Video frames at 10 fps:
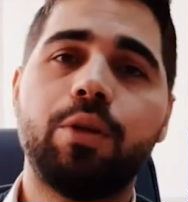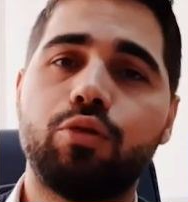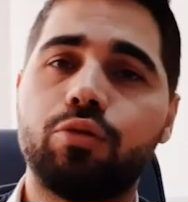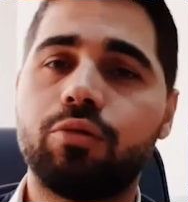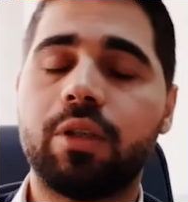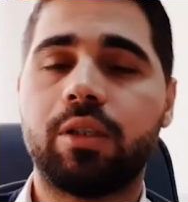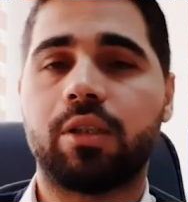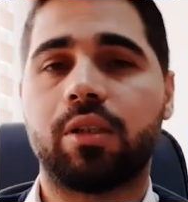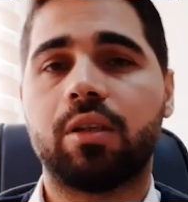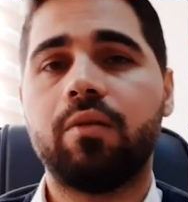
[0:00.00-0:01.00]
Bir sürü süreç
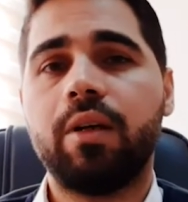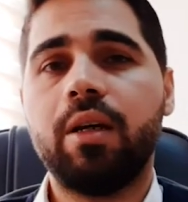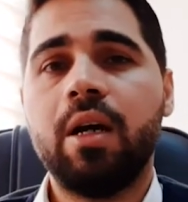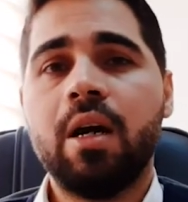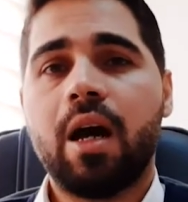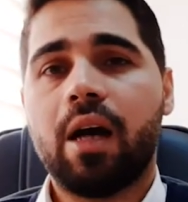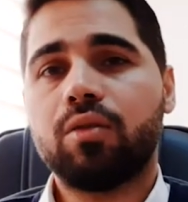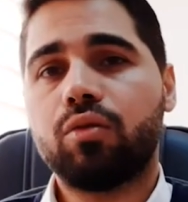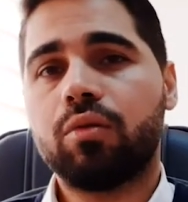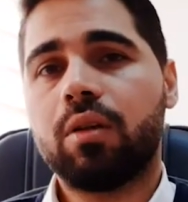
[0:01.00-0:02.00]
yaşadı ve en
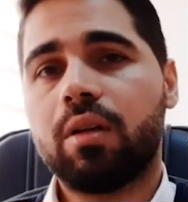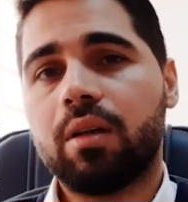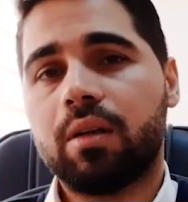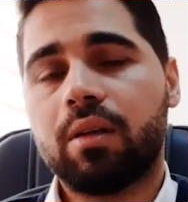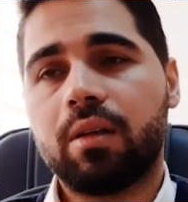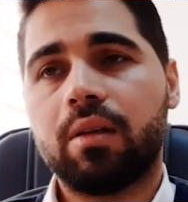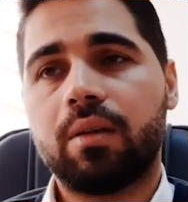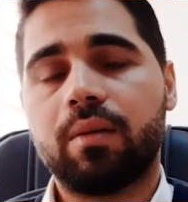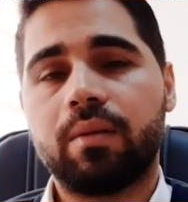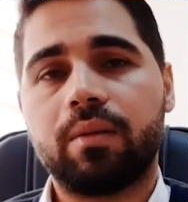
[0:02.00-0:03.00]
sonunda
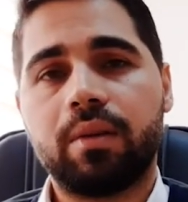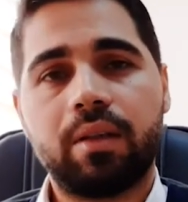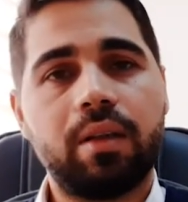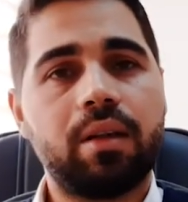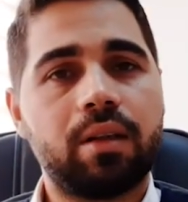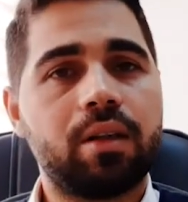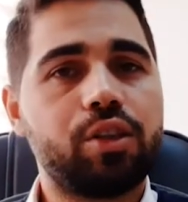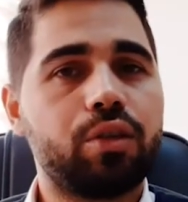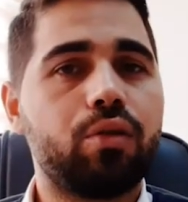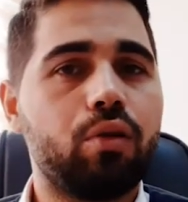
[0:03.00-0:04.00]
yeteri kadar
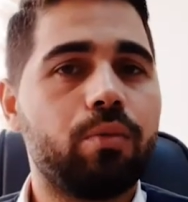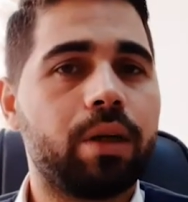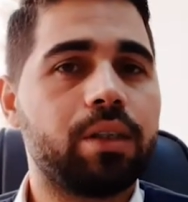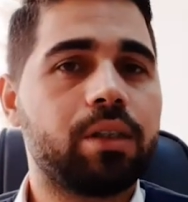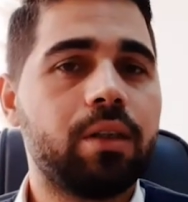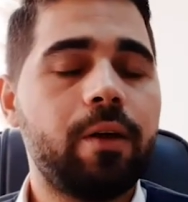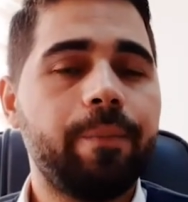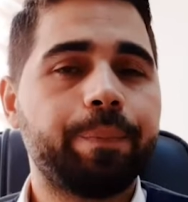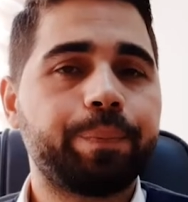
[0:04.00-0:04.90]
açıklık olmayınca da